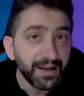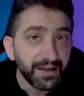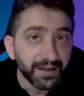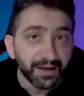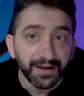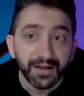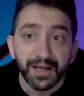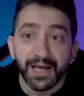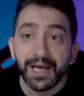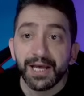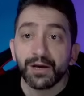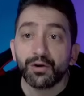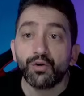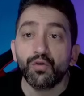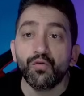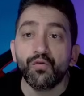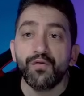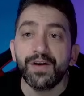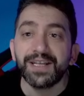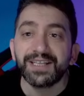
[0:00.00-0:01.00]
aynı.
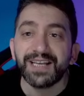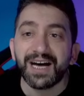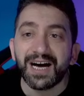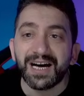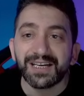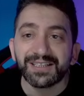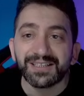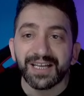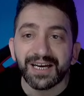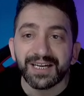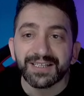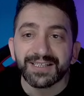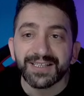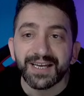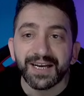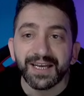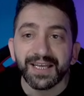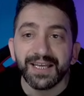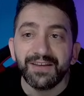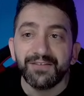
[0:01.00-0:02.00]
Kuvvet
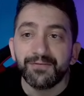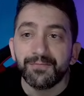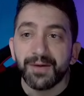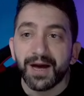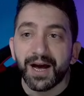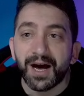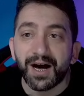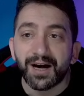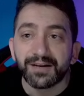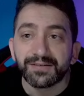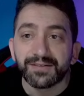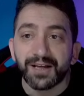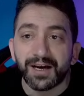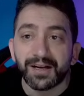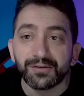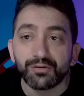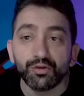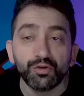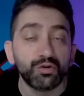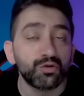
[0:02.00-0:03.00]
artarsa ivme
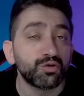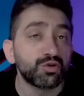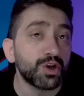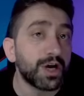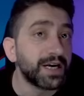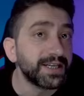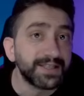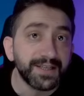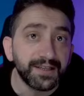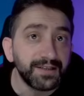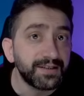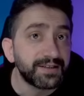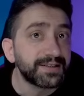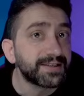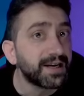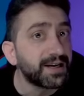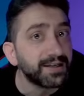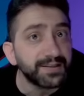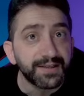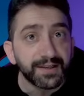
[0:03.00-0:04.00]
artar diyoruz,
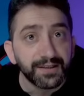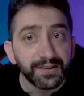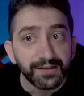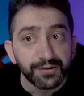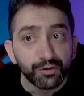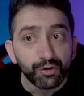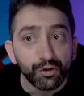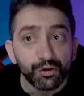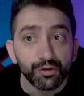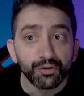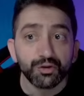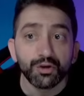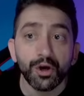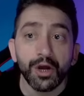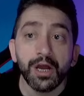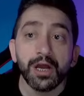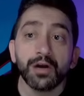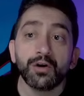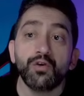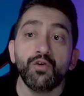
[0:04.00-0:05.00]
azalırsa azalır diyoruz.